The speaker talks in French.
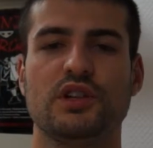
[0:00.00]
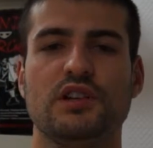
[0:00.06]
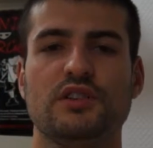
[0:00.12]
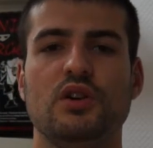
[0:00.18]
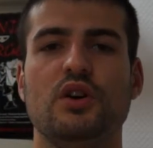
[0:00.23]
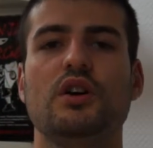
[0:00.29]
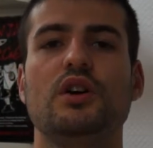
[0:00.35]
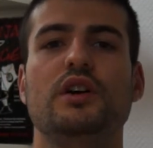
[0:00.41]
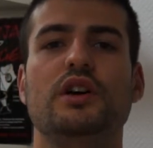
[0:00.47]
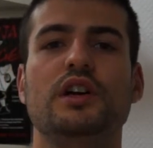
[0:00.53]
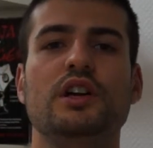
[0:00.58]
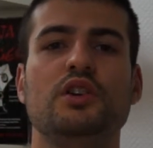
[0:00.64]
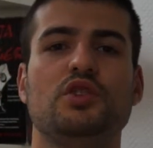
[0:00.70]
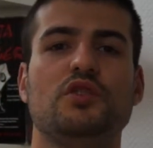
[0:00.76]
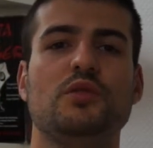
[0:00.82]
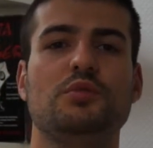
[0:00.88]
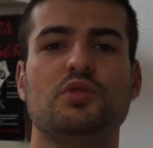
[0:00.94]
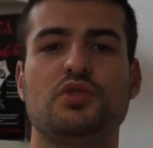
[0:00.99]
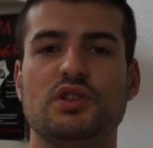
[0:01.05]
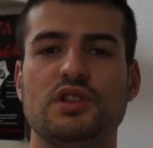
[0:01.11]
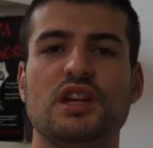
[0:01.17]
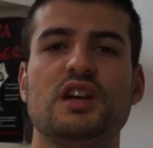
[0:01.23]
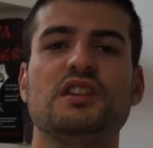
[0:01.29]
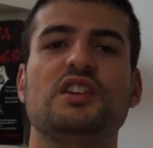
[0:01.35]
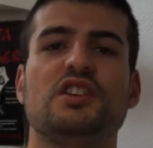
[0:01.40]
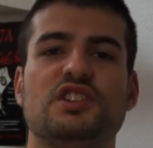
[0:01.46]
ce trésor et je vais piocher une
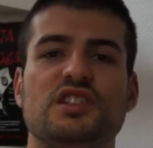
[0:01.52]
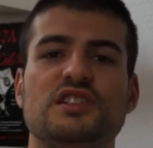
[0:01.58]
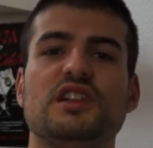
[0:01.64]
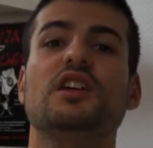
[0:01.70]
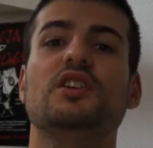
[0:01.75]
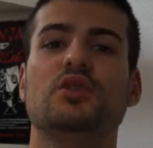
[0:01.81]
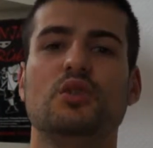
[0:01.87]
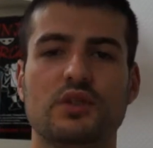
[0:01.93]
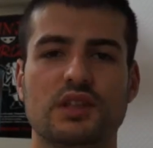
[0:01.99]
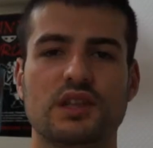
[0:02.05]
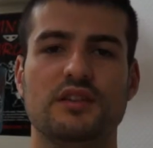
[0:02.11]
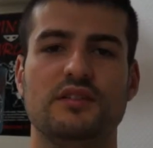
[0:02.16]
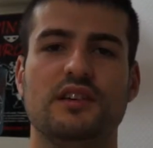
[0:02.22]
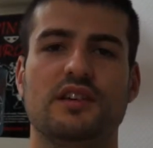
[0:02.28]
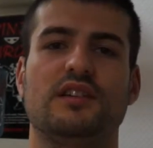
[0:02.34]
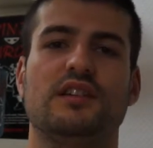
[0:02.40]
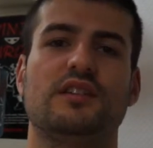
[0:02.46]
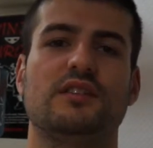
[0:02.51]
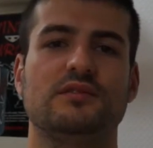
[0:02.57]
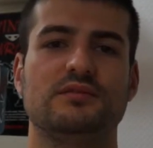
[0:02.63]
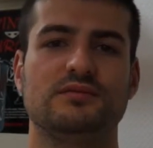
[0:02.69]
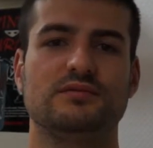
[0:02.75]
carte chez un autre adversaire.